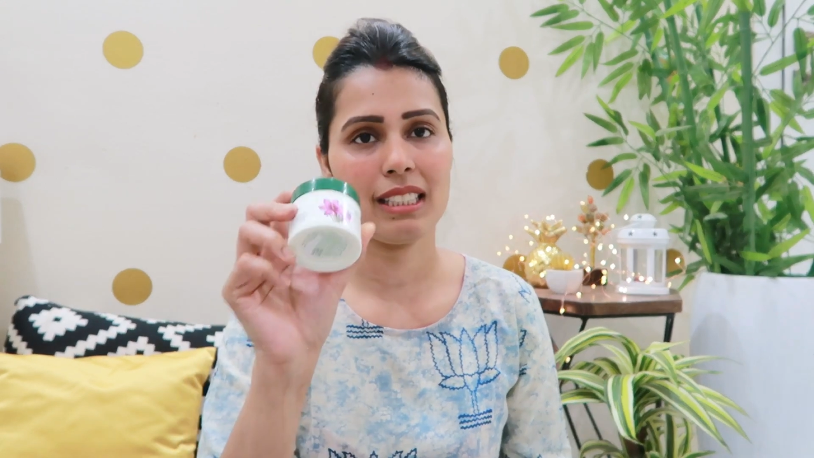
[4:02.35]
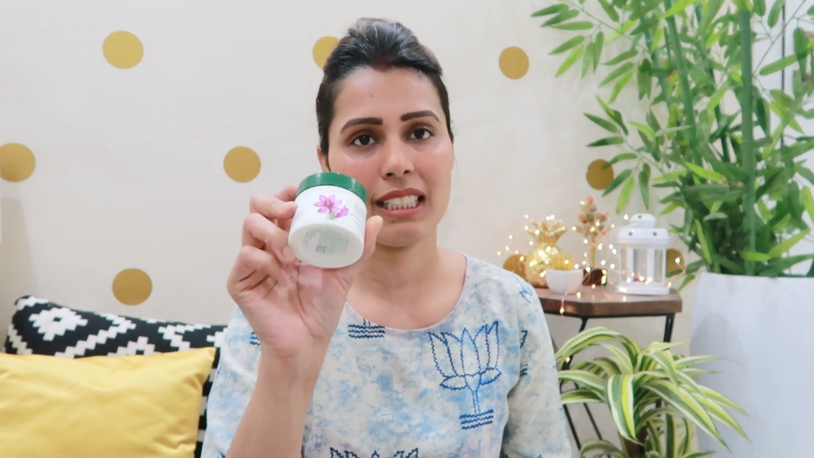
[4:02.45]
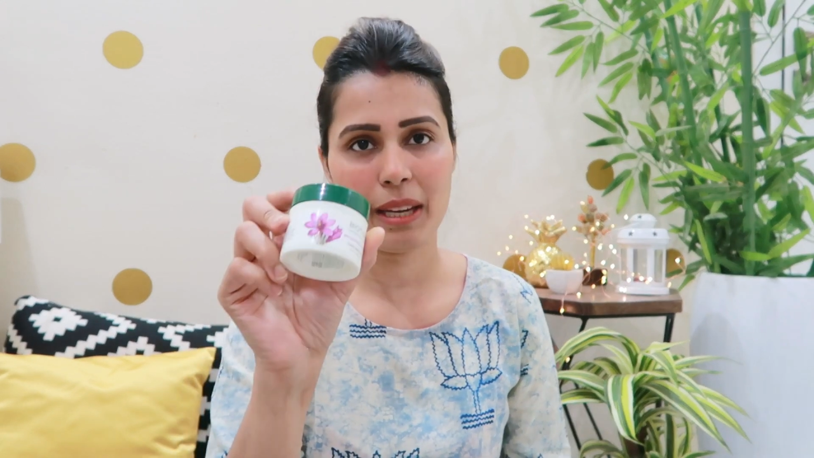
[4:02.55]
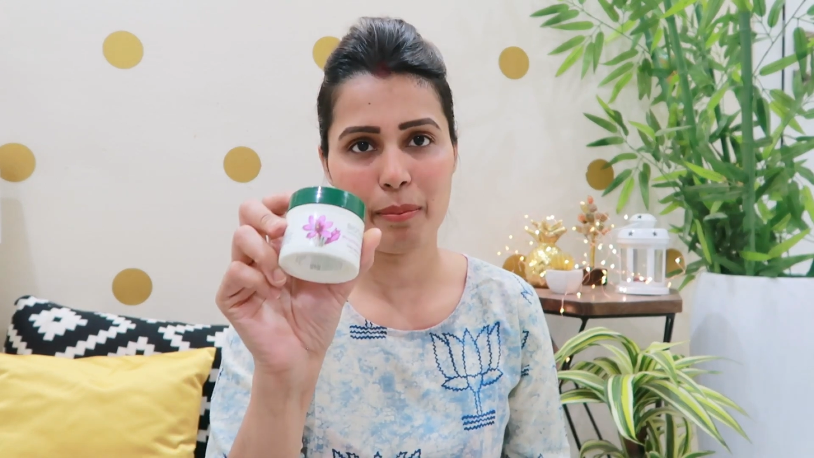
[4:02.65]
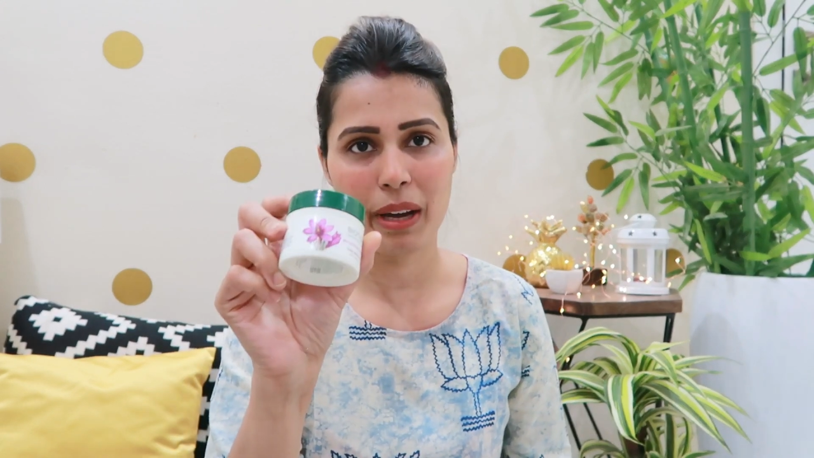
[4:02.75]

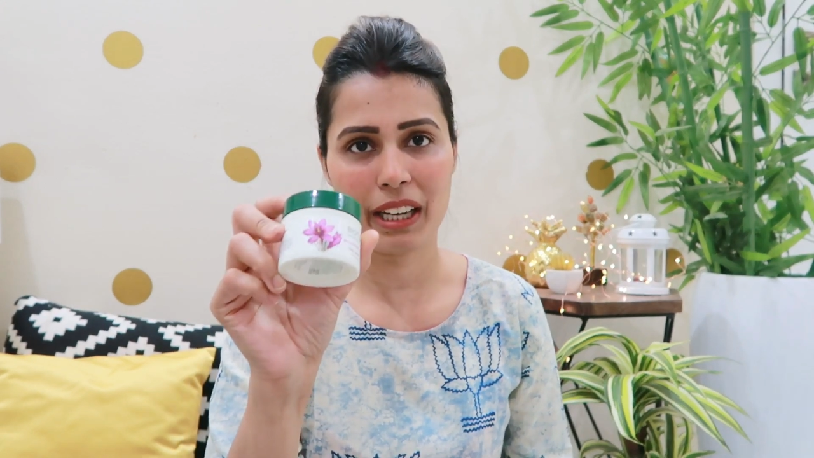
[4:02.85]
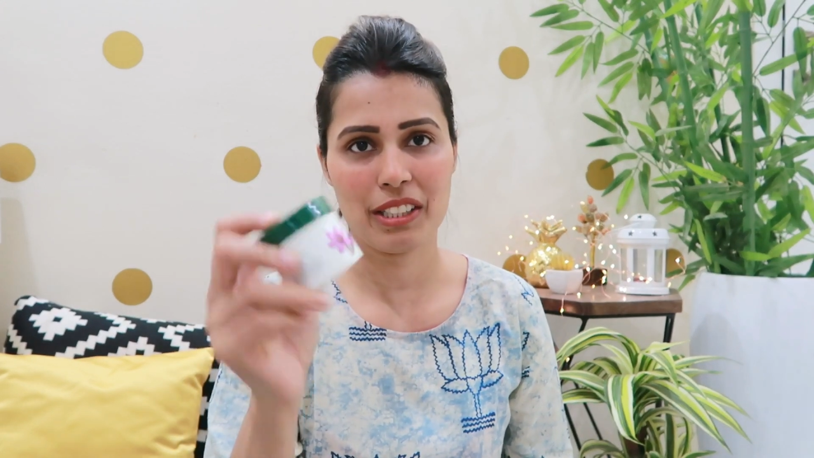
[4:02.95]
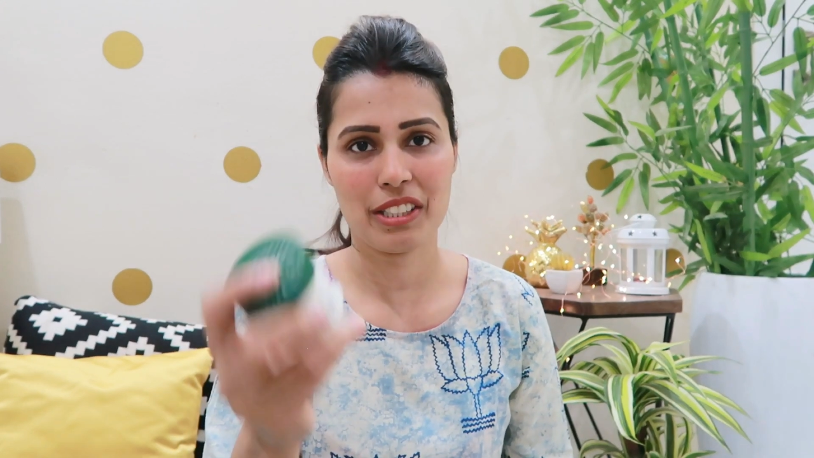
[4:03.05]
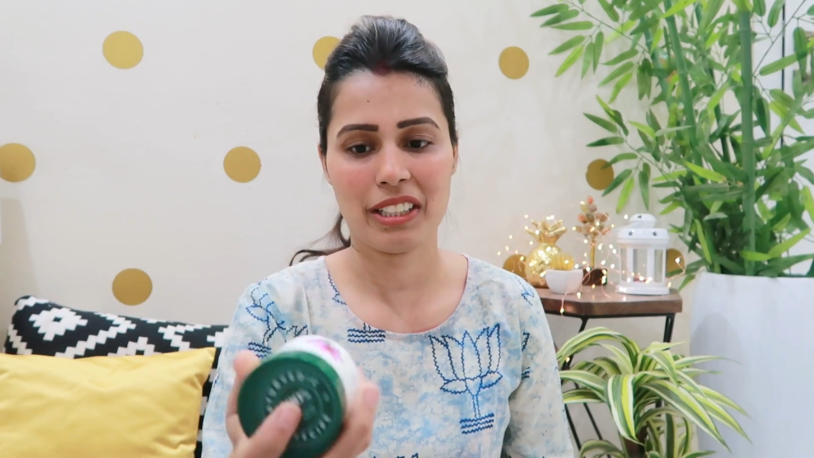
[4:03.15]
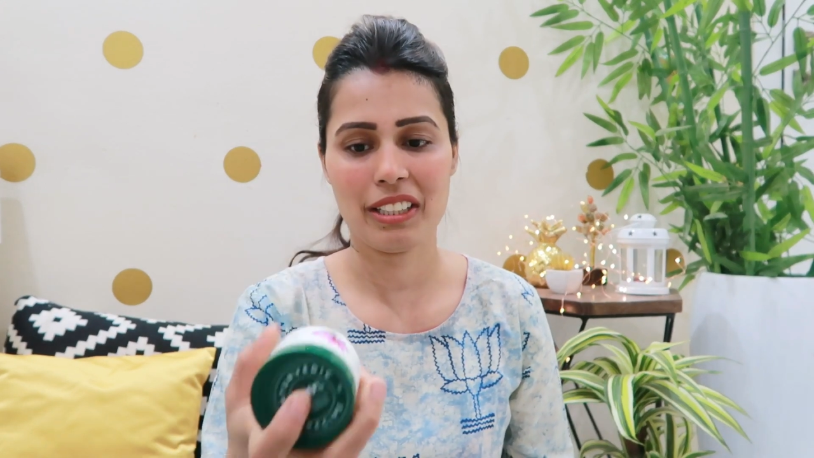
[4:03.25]
सेम
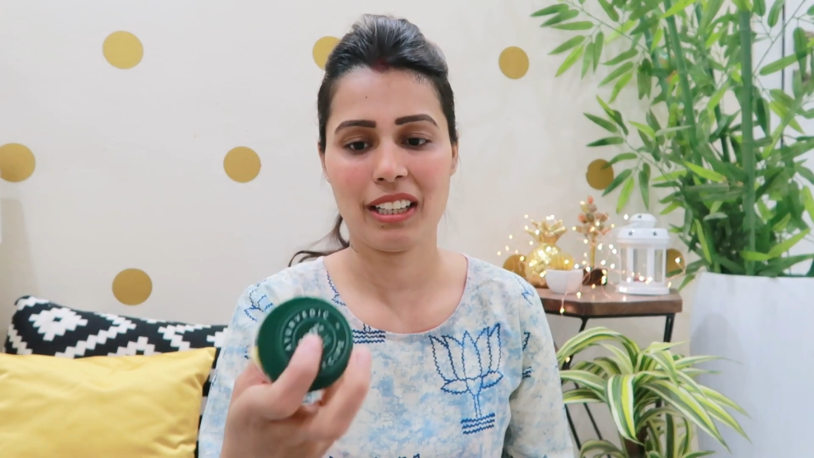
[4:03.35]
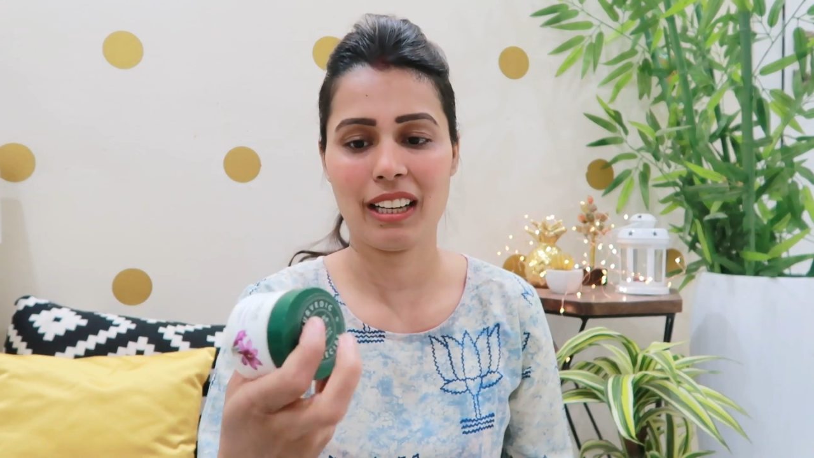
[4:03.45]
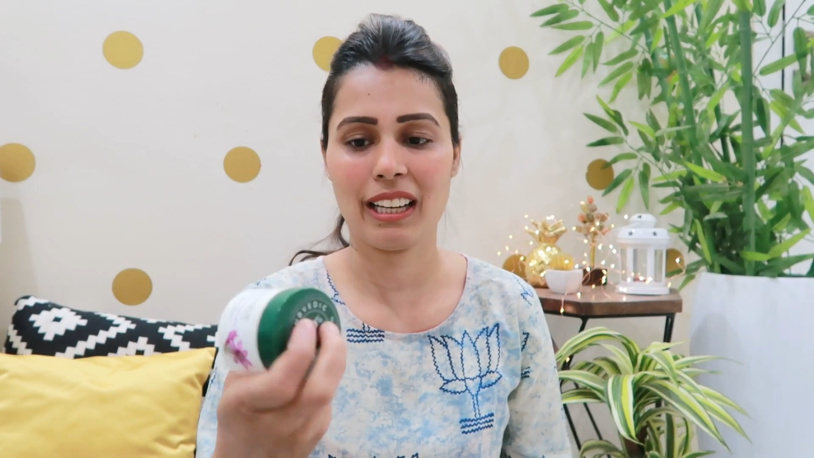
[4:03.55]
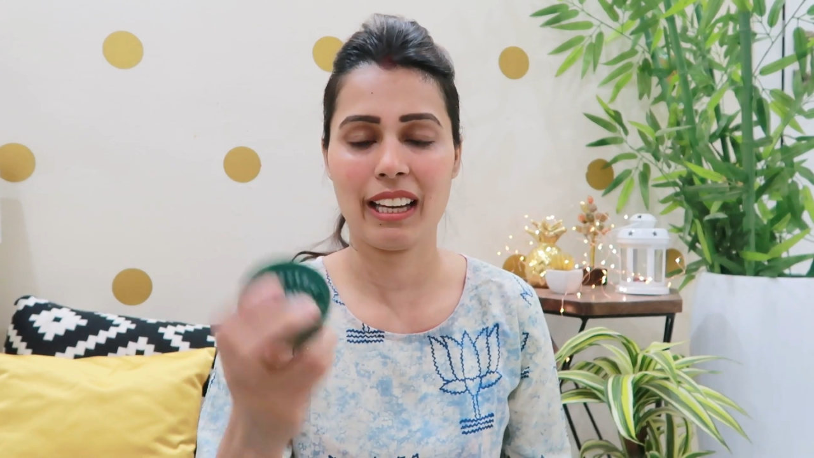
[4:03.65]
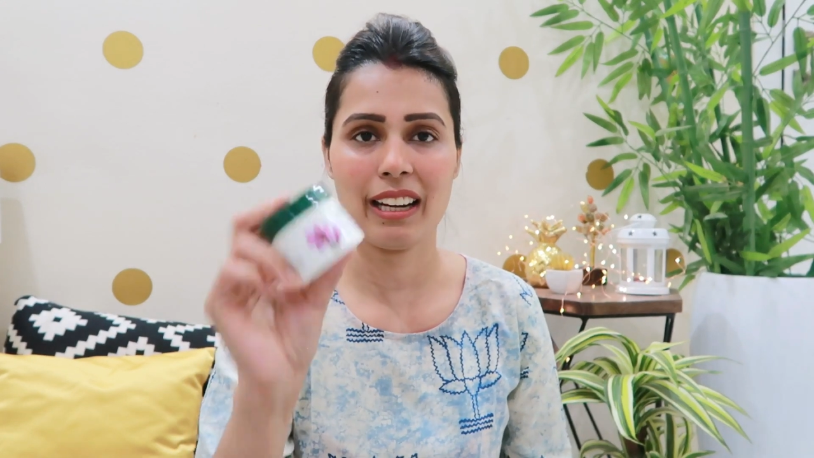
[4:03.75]
पैकेजिंग
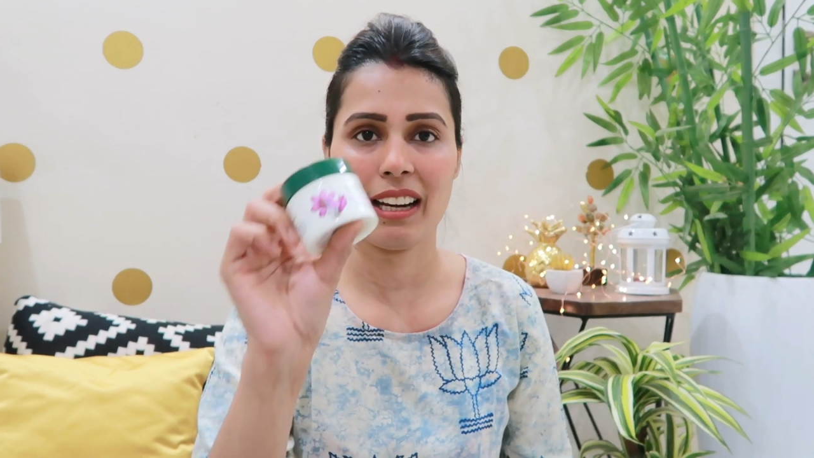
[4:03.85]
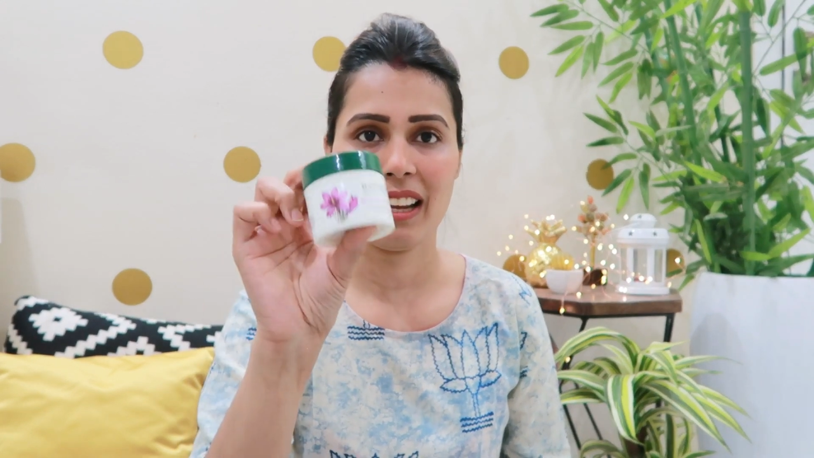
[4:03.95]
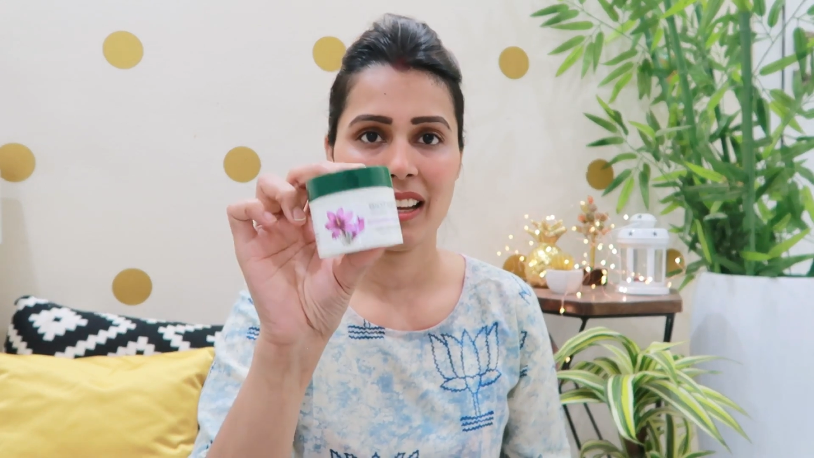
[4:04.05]
अगेन